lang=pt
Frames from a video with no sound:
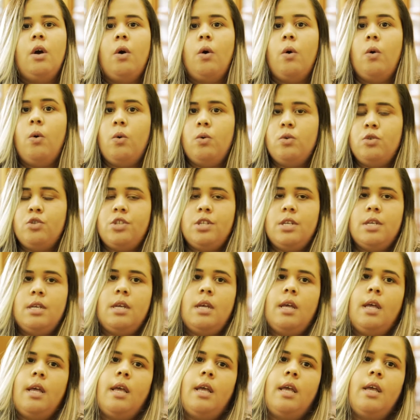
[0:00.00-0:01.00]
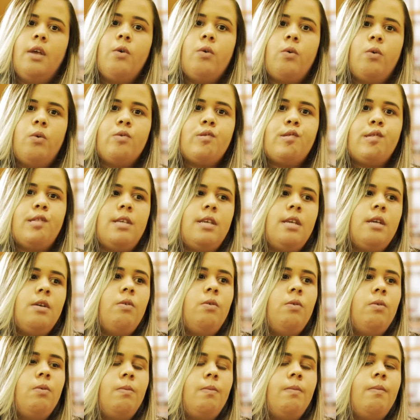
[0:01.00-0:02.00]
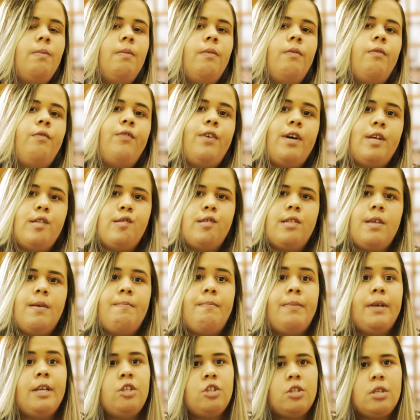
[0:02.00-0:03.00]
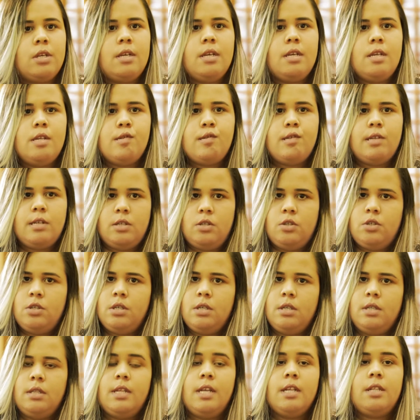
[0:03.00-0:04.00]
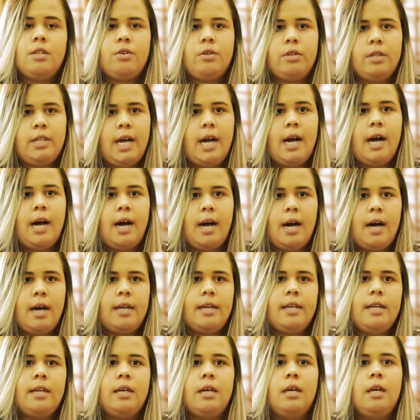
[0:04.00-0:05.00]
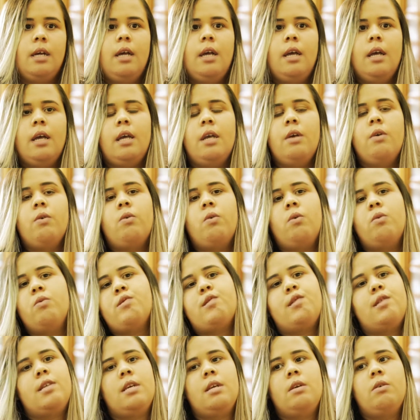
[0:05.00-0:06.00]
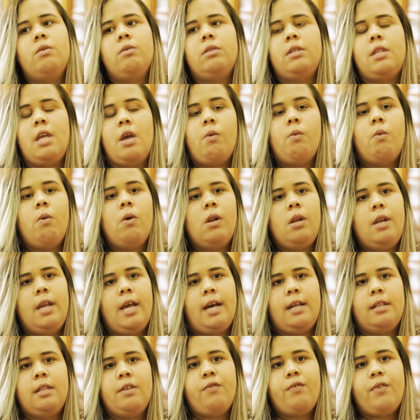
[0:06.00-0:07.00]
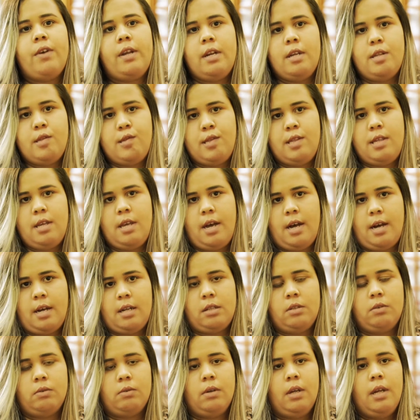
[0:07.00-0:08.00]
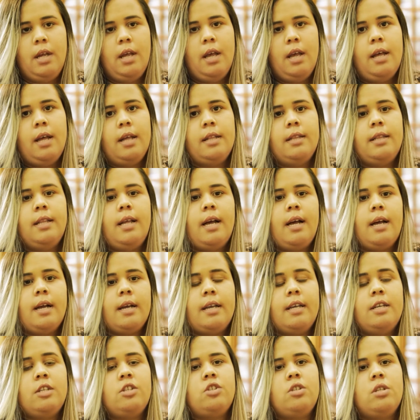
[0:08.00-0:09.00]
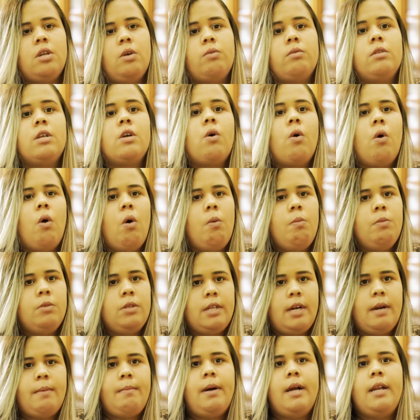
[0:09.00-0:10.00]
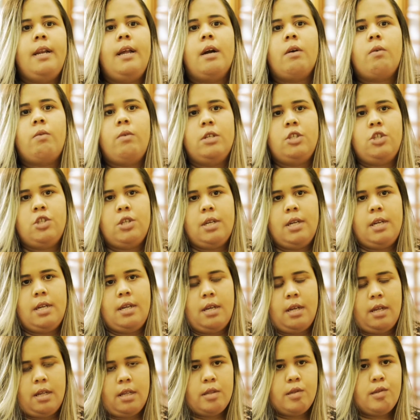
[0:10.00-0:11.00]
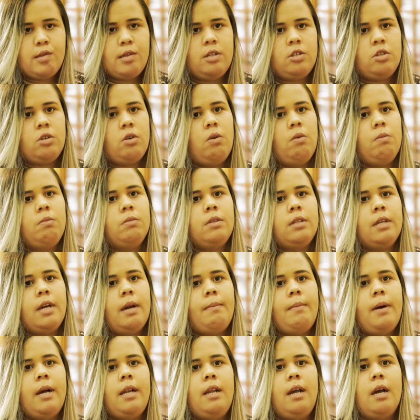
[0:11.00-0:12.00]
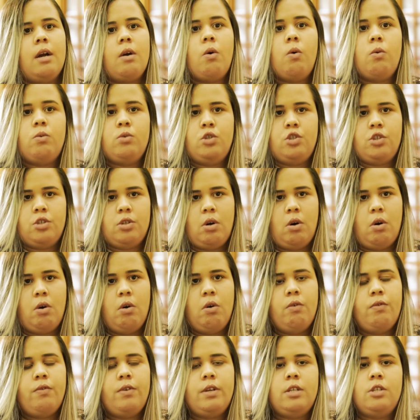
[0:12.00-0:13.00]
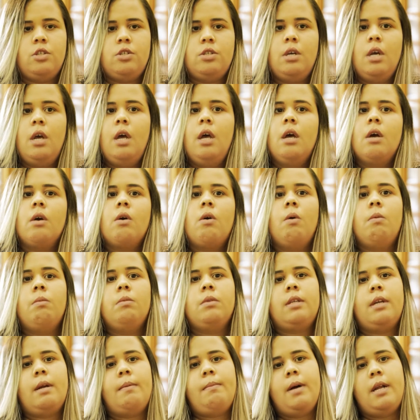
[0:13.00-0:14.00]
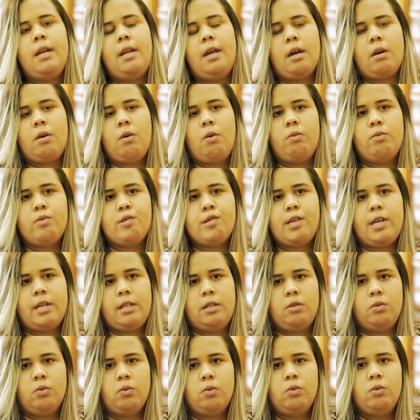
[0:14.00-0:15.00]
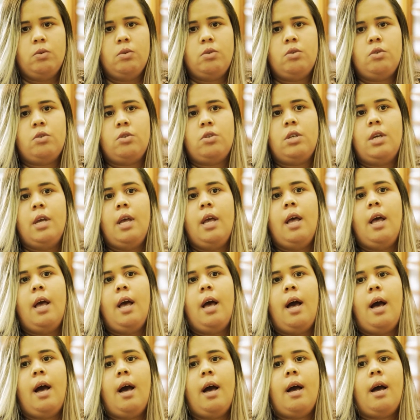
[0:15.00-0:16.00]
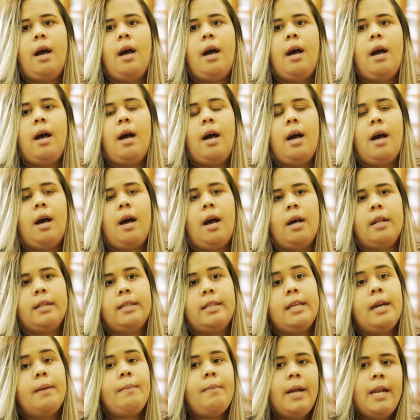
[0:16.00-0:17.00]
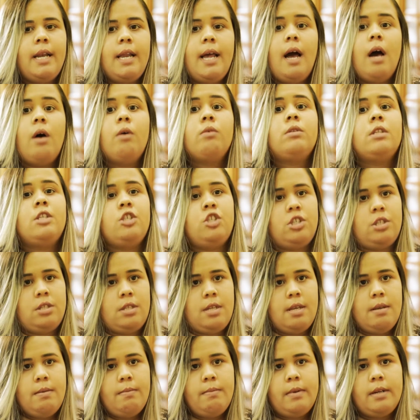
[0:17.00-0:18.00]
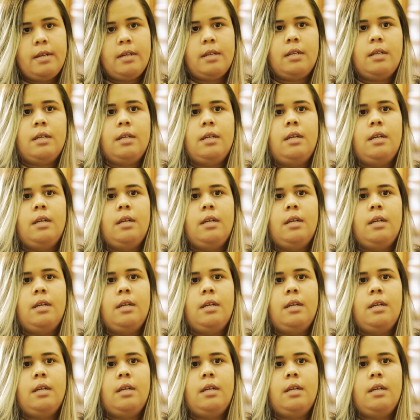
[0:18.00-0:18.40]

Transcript: Hoje eu consigo fazer pesquisas dentro da área, eu consigo ter um olhar diferenciado na questão de como trabalhar com as crianças, como trabalhar com os jovens, como trabalhar com os adultos a trabalhar a autoestima